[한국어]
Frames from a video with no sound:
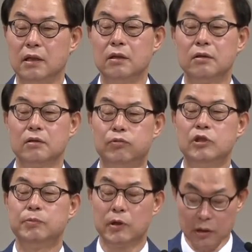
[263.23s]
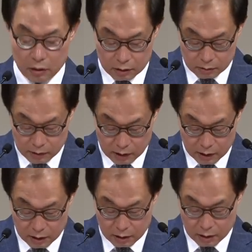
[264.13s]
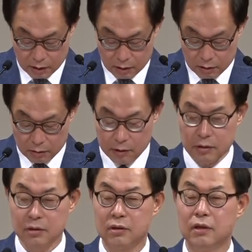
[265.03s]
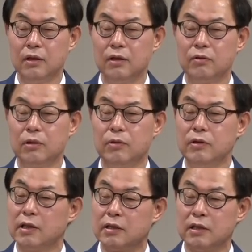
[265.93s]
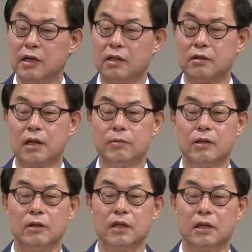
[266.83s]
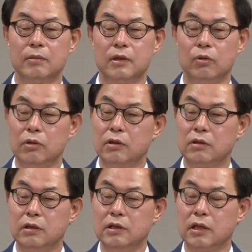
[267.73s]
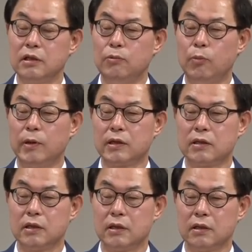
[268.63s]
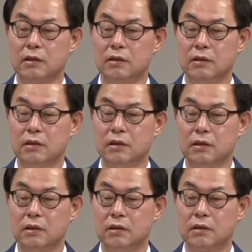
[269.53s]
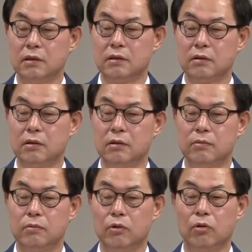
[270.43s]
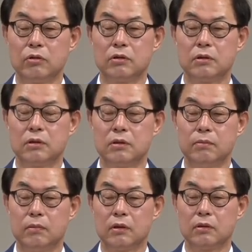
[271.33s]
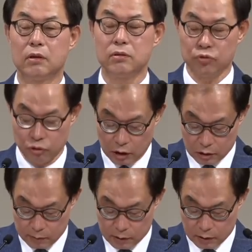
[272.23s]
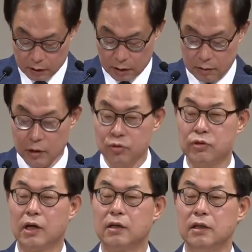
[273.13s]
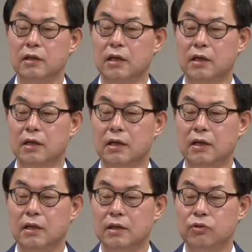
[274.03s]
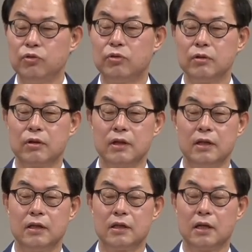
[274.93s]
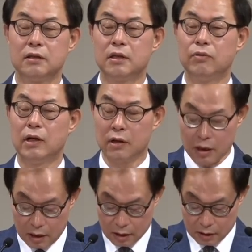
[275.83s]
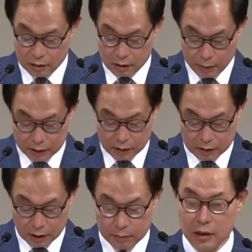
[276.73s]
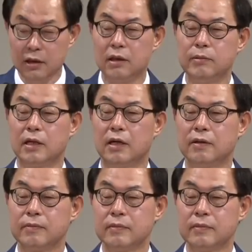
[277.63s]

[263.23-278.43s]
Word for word: 예를 들어서 불치병에 걸렸습니다. 그러면은 우리 뭐 의사들이나 이런 사람들이 그런 얘기를 합니다. 오히려 크리스찬들이 못 받아들인대요. 그죠? 크리스찬들이 뭐 거기서 막 털썩 주저앉으면서 하나님 이럴 수가 있나? 충성스럽게 살았는데 왜 이러나? 이렇게 반응하는 사람들이 있답니다.